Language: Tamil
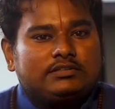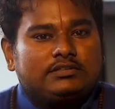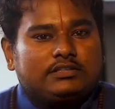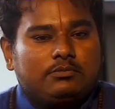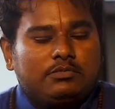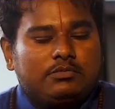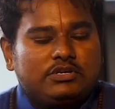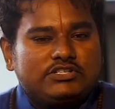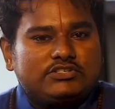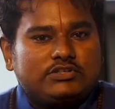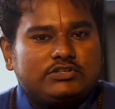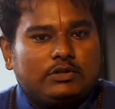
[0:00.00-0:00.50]

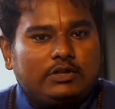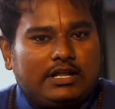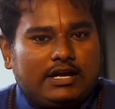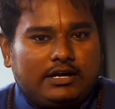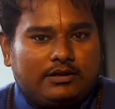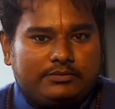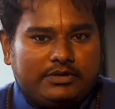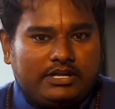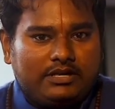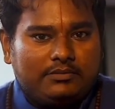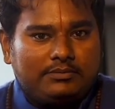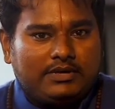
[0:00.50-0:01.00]
தமிழ் சொல்லா
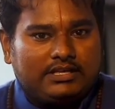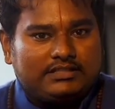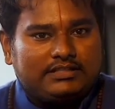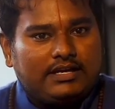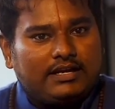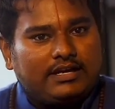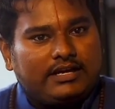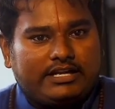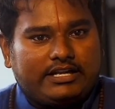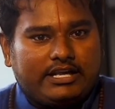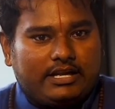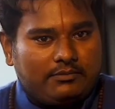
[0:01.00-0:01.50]
அப்படின்னு
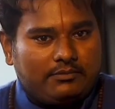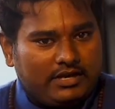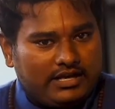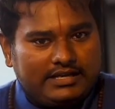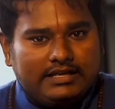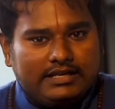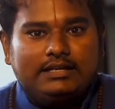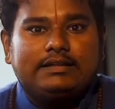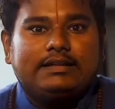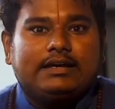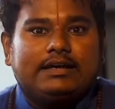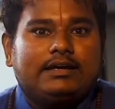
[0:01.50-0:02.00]
பார்த்தா
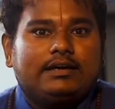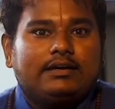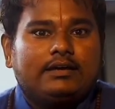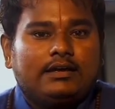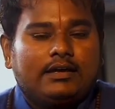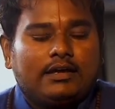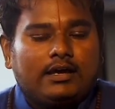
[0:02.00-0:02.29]
கட்டாயமாக இல்லை